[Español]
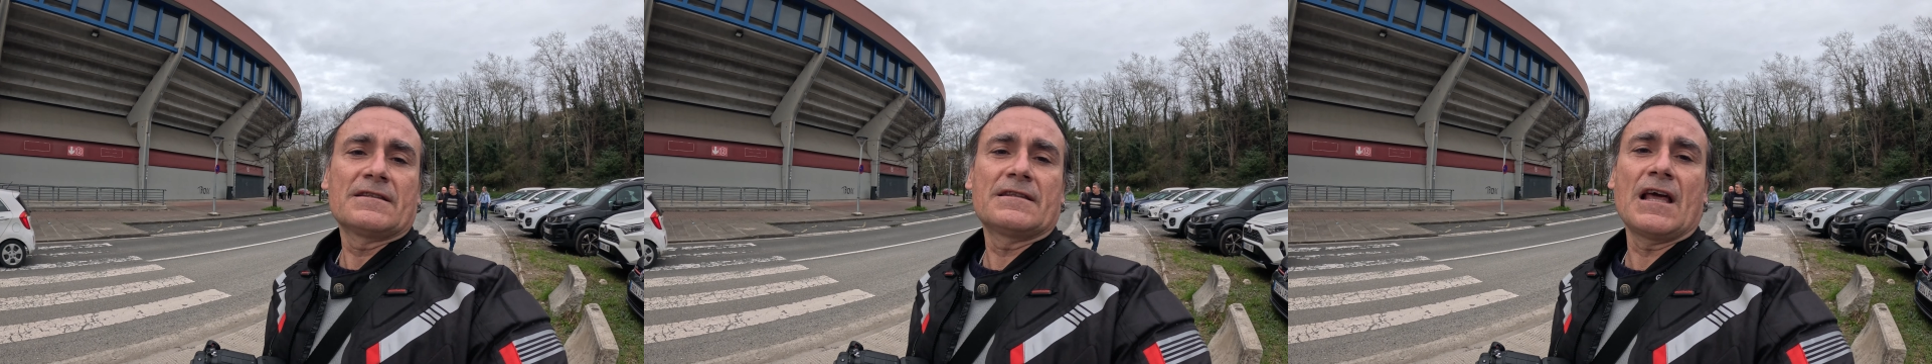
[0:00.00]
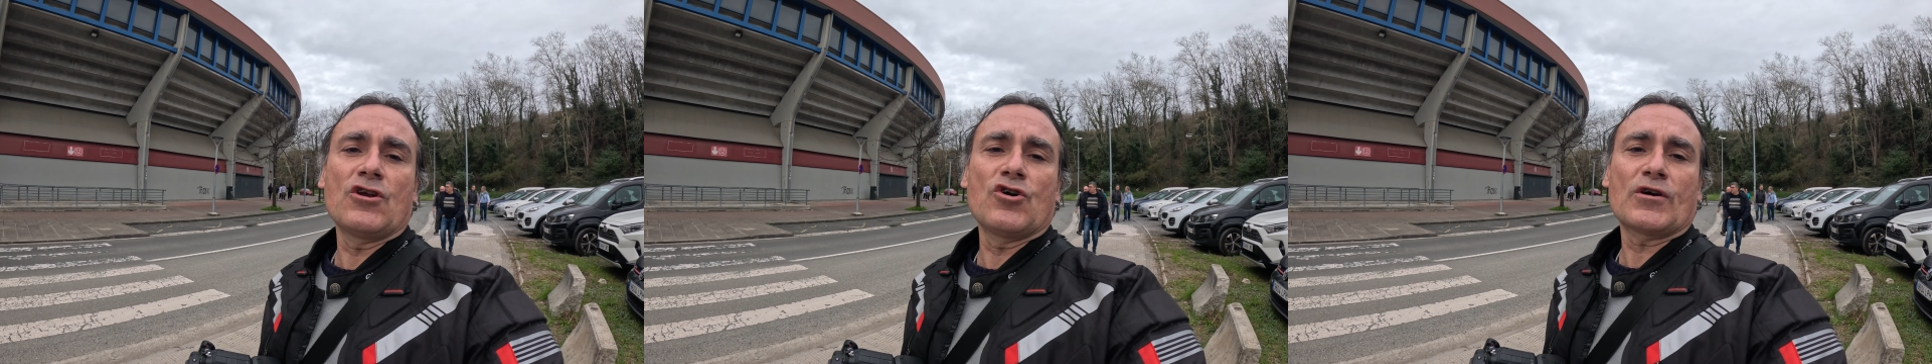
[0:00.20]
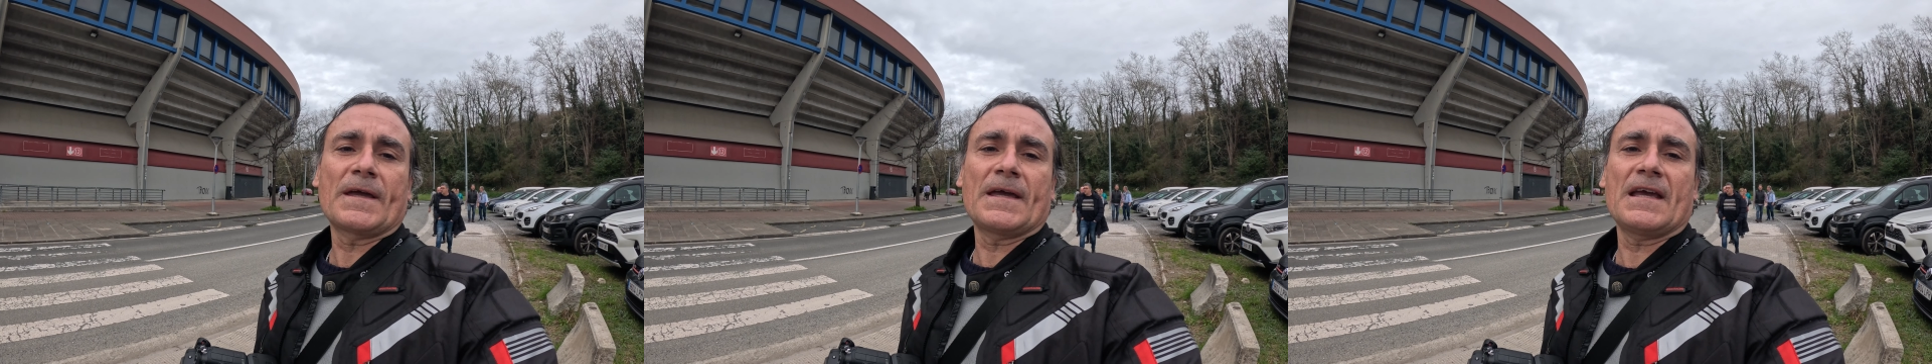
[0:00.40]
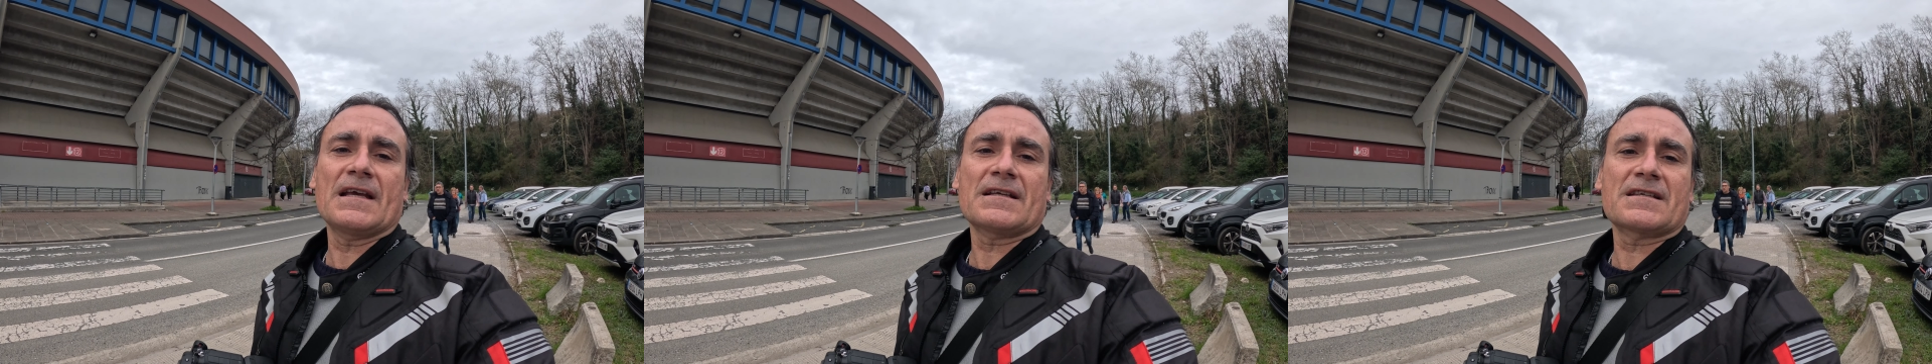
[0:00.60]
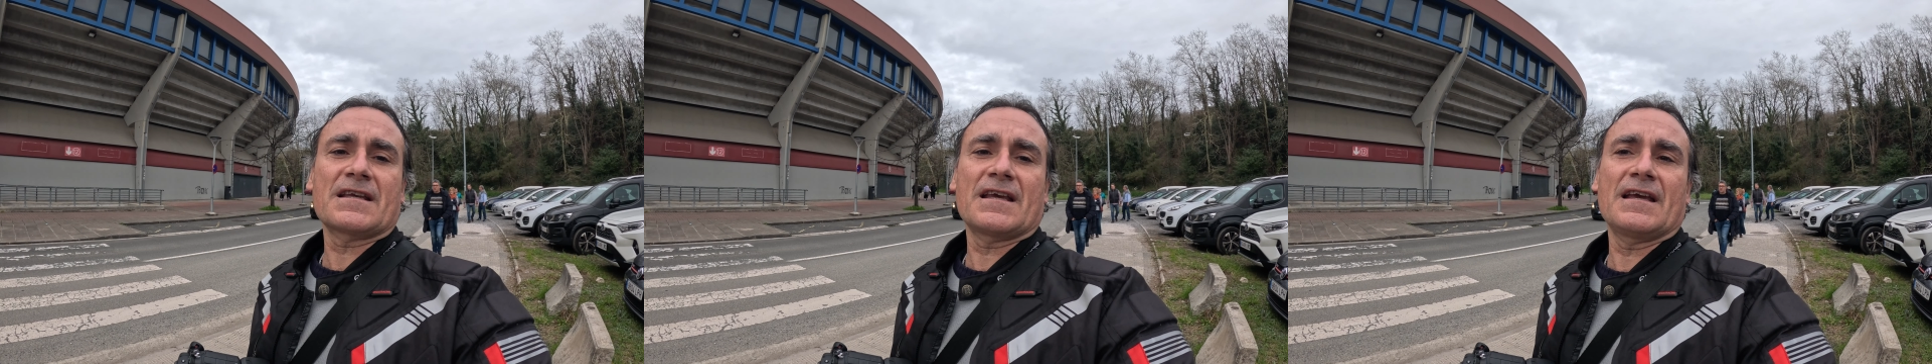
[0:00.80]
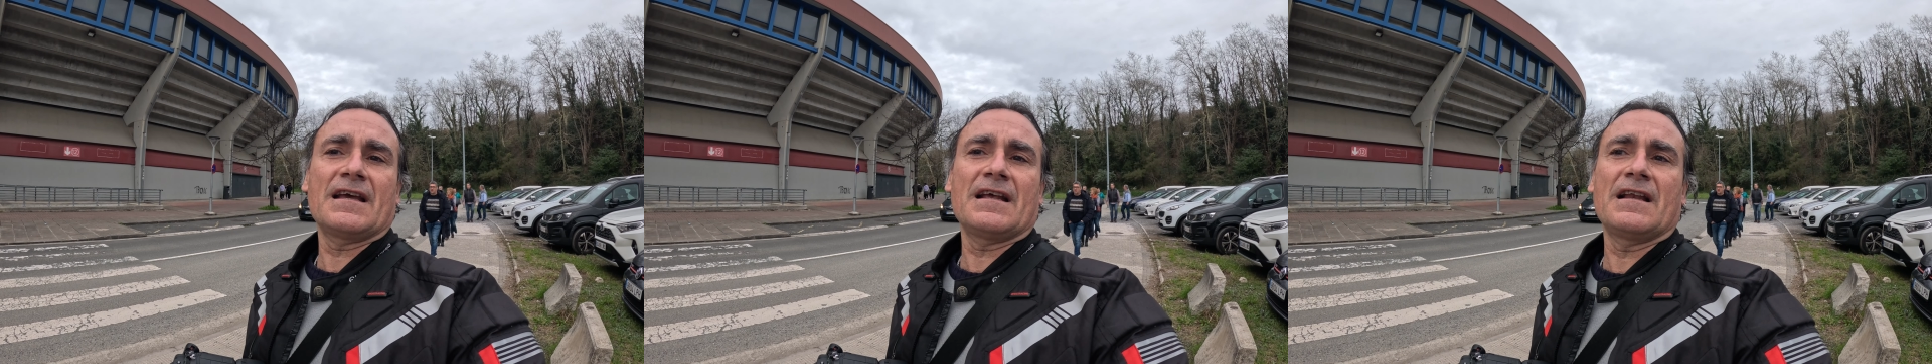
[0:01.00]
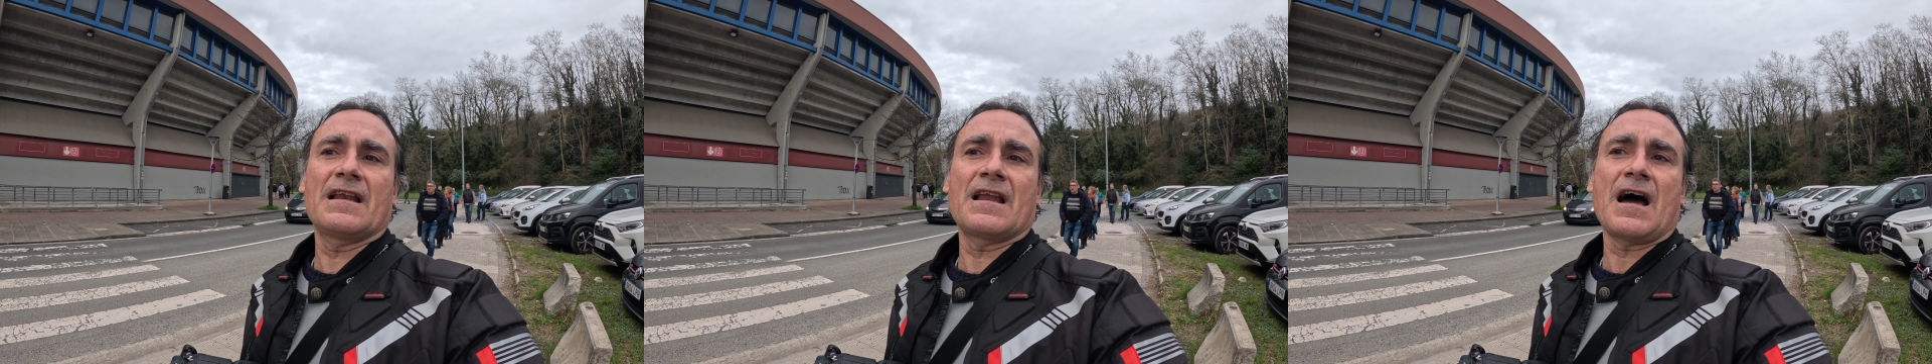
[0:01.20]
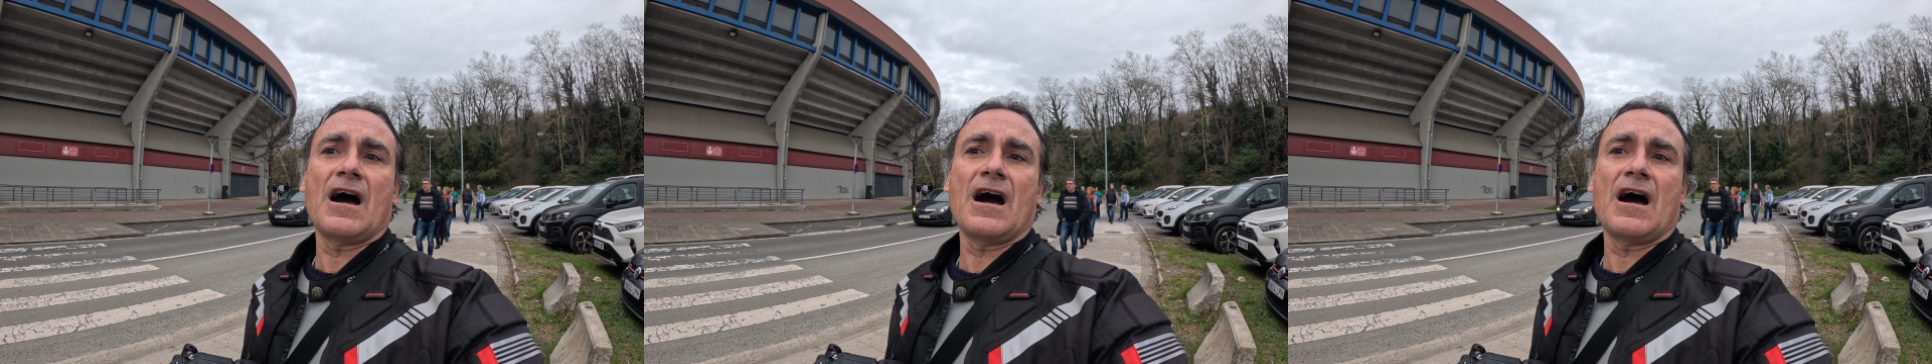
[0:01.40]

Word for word: de lo que es el